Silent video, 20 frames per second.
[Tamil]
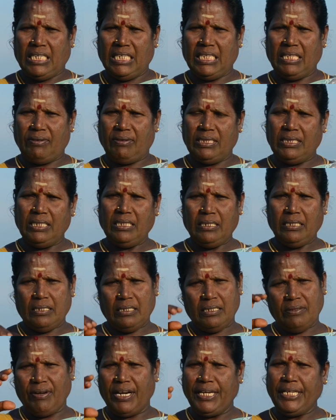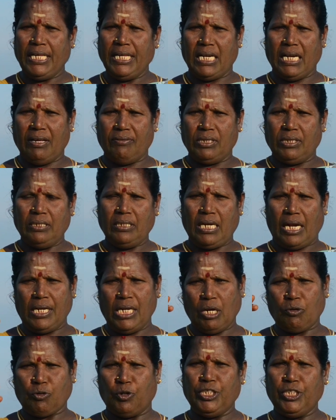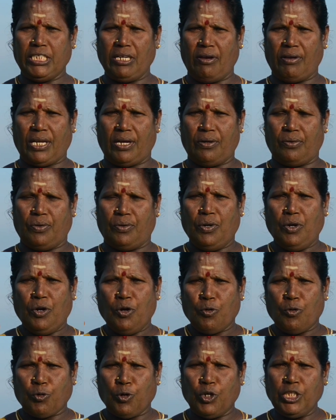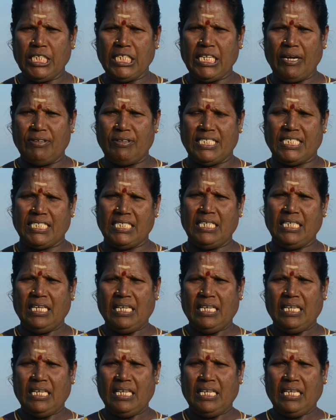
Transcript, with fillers: இதை வந்து வெந்நீரில் வந்து நல்லா கொதிக்க வைக்கணும் கொதிக்க வச்சு